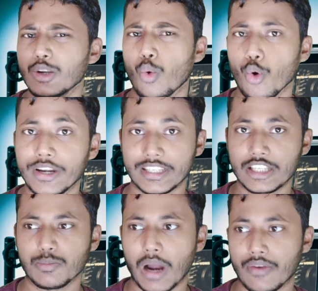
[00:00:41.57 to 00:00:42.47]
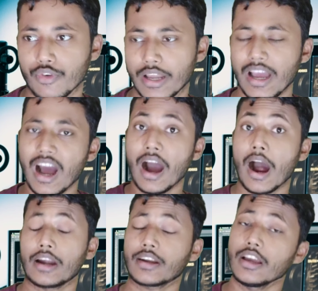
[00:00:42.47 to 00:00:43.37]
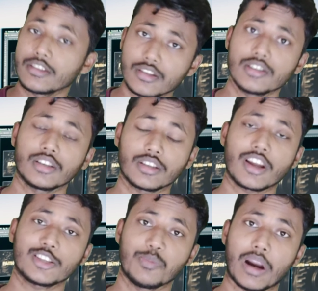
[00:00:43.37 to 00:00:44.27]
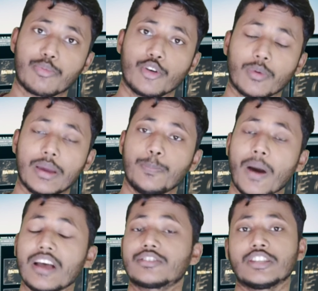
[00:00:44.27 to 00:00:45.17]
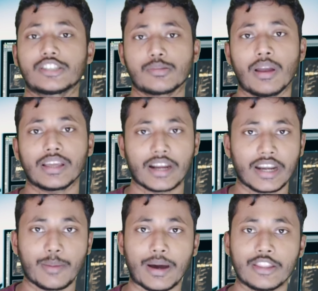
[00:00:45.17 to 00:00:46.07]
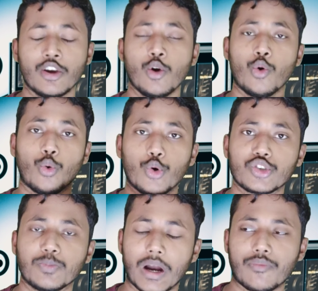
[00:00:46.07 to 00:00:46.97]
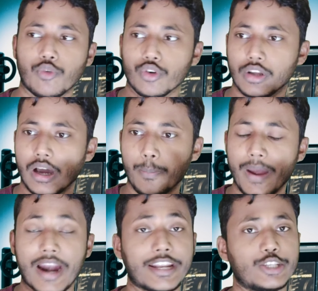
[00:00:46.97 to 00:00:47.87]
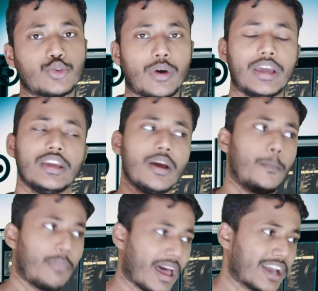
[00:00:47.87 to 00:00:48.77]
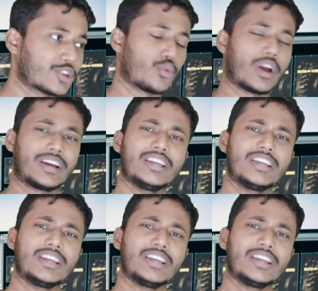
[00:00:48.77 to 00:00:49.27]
दिन ओल्ड ऐसे स्मार्टफोन है अट्ठाईस तीस हजार का स्मार्टफोन भाई पांच दिन इस्तेमाल करने के बाद वो स्मार्टफोन का बैटरी जो है ब्लास्ट हो गया